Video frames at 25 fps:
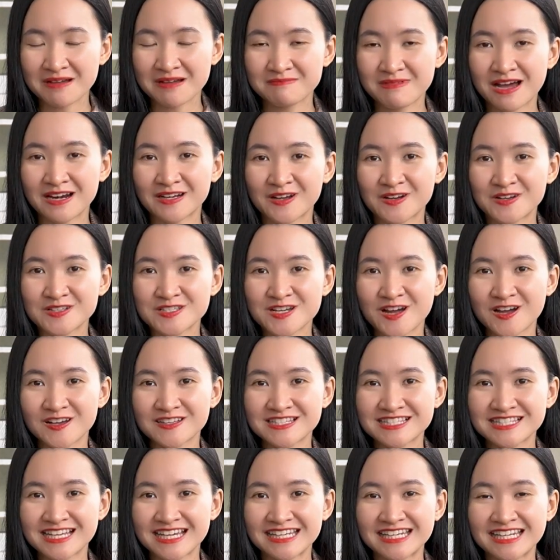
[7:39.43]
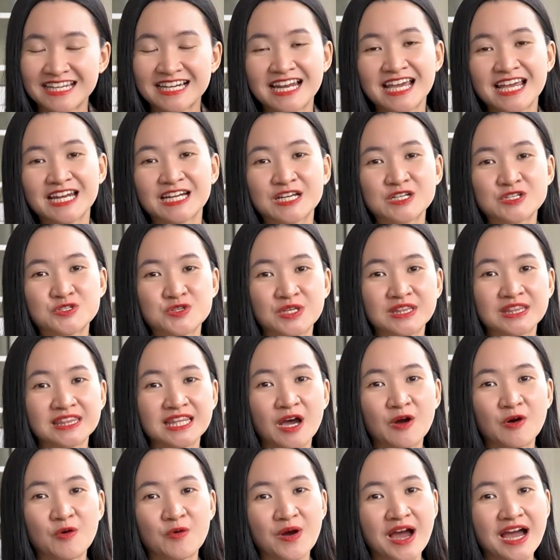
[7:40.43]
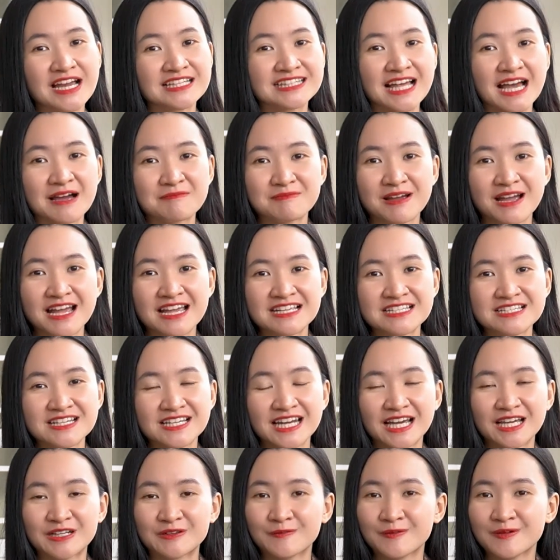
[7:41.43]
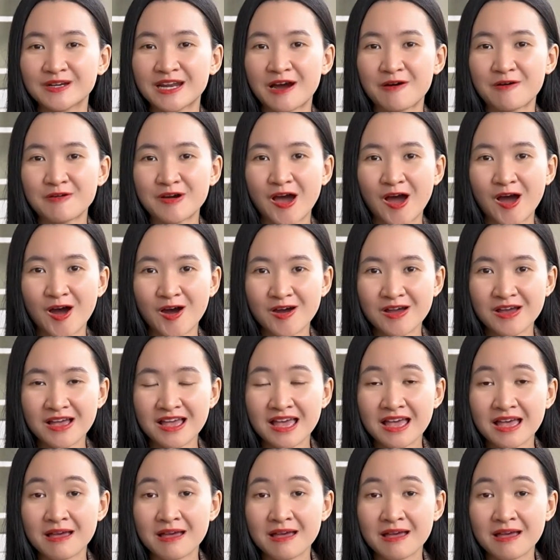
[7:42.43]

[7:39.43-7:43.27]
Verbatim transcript: bạn có chọn sẽ đi lên cái chuyến tàu 28 ngày chữa lành nỗi đau đó